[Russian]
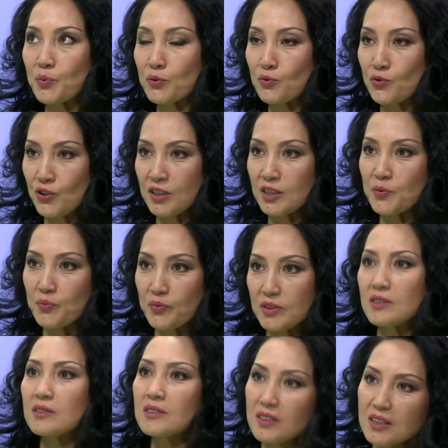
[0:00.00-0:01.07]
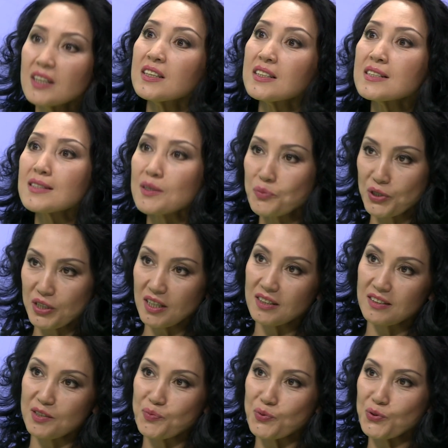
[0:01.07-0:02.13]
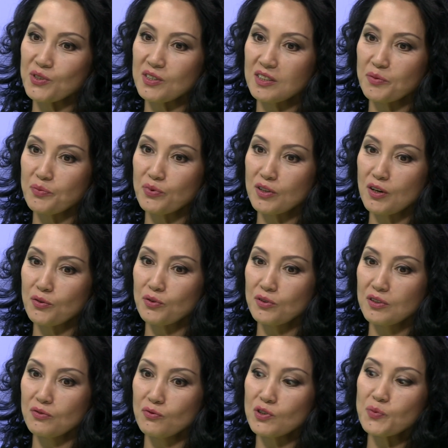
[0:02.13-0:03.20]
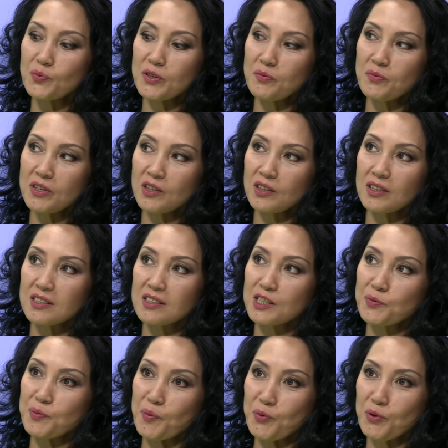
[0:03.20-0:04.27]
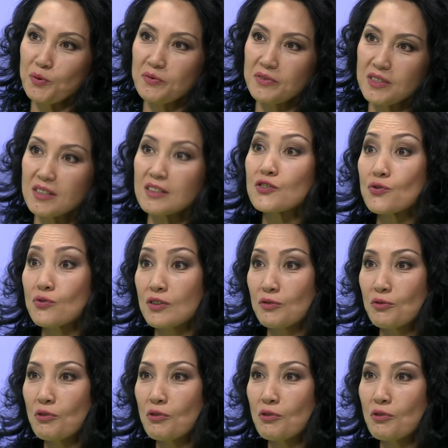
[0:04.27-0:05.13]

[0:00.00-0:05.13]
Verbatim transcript: получилось, и я и не собиралась, просто это был какой-то ну, эксперимент, хотелось попробовать, сделать что-то